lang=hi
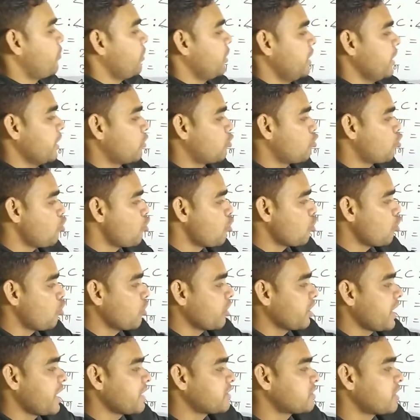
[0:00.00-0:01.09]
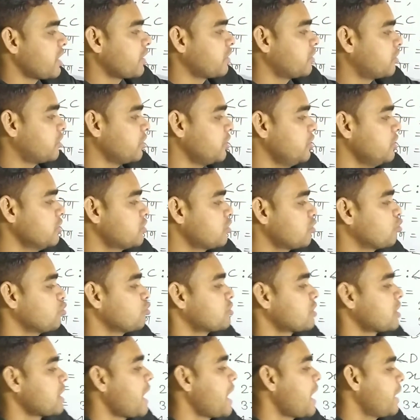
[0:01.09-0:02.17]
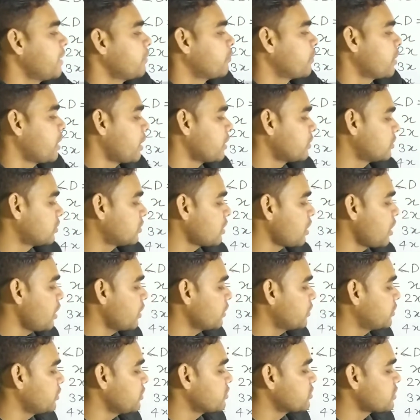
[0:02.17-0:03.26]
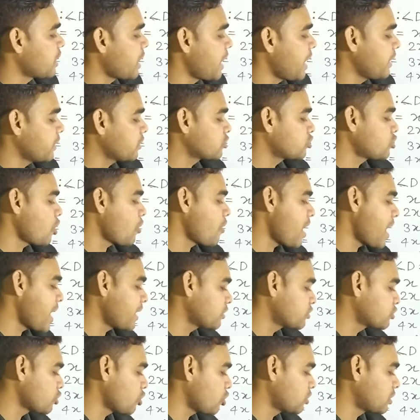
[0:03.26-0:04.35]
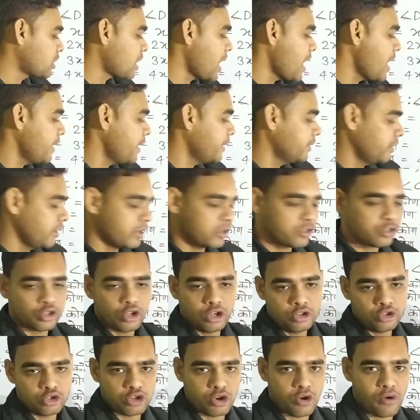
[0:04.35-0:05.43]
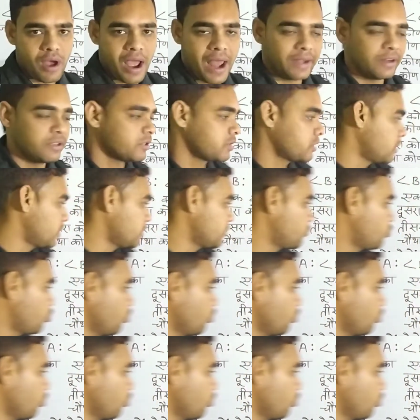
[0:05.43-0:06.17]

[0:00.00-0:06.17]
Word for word: एक कोड हो गया छत्तीस दूसरा बहत्तर तीसरा एक सौ आठ चौथा एक सौ चौवालीस अंश